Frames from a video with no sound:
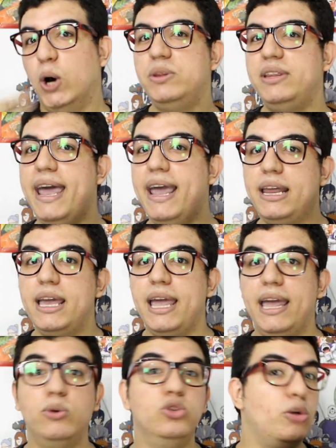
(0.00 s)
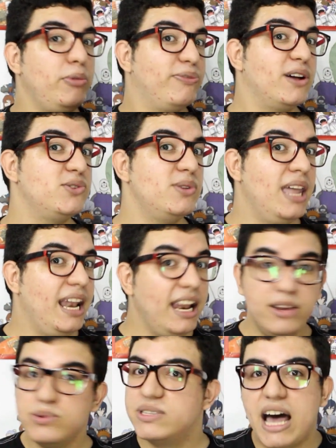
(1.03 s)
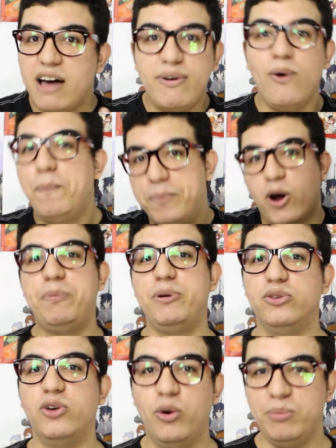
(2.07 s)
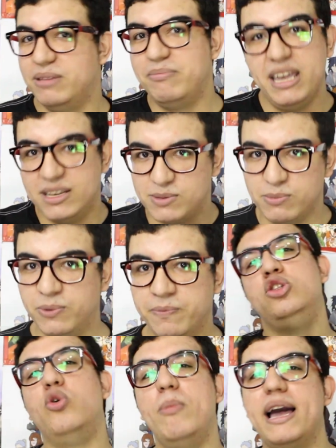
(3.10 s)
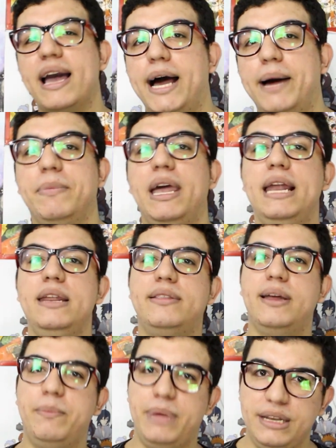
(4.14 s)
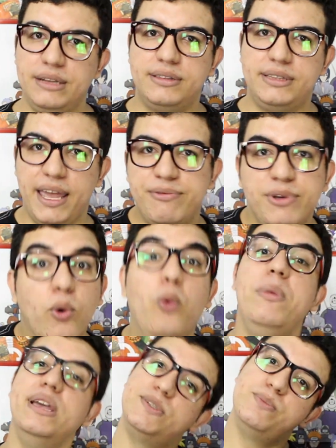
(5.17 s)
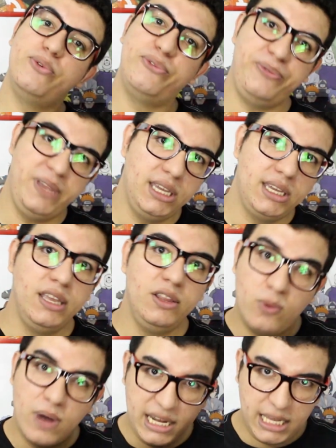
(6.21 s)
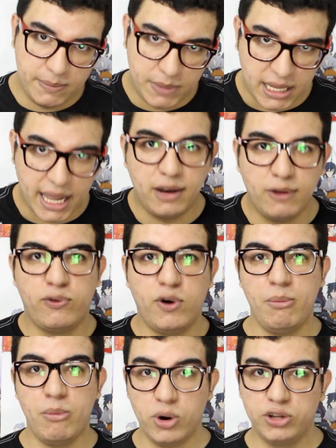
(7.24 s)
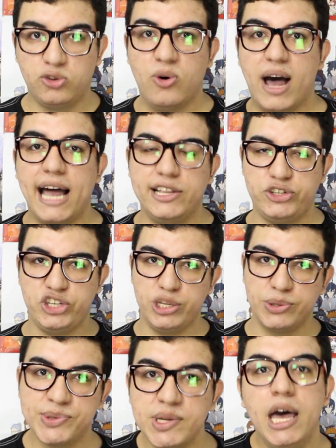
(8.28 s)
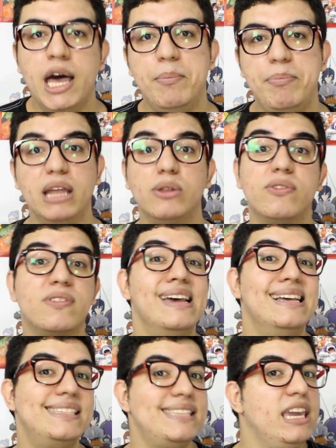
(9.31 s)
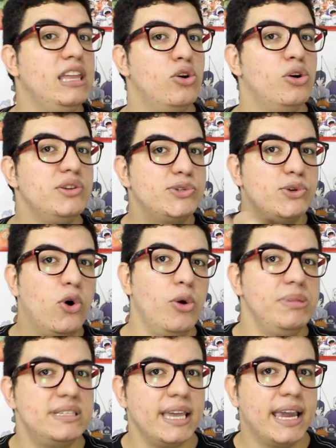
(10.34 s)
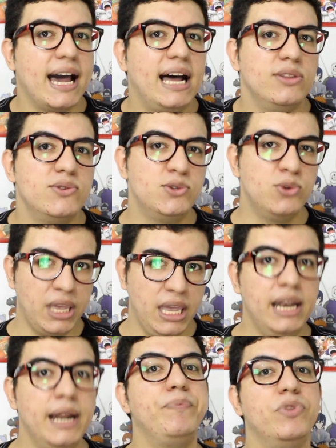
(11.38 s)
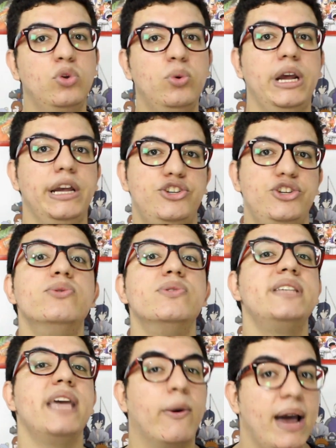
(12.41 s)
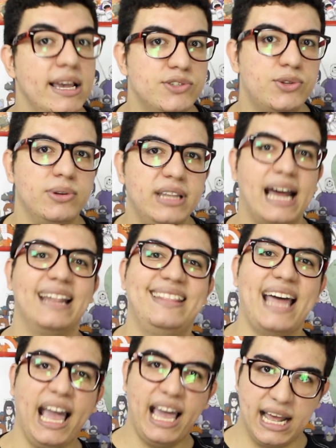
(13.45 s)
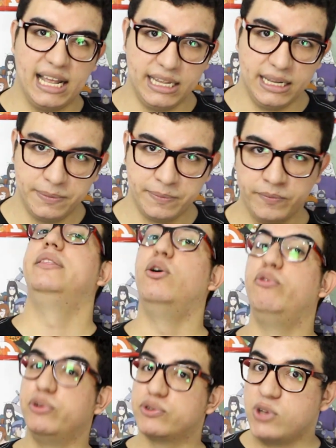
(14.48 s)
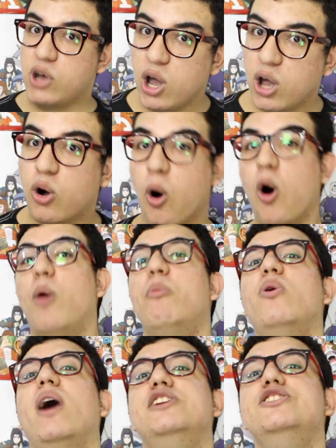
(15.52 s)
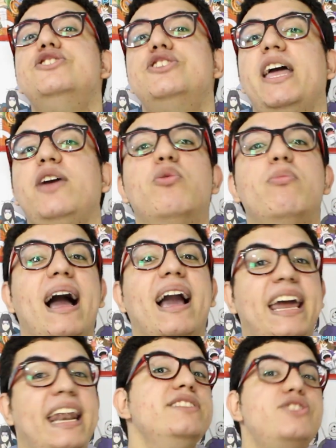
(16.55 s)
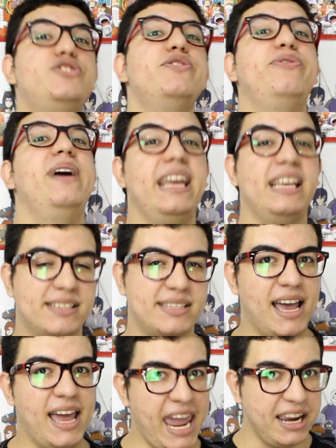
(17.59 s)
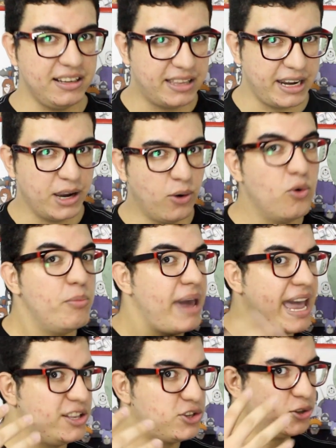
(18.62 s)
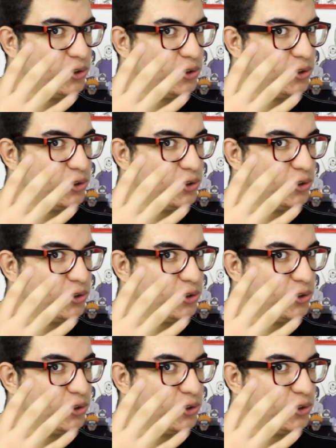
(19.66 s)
O dele, o nome falso dele, ele usava o próprio nome mesmo. No mangá, ele também teve o mesmo fim que no anime, né? Ele foi morto a tiros pelos seguidores obcecados do Kira durante o sequestro da atacada. Então viu só como a gente tem uma grande diferença entre o match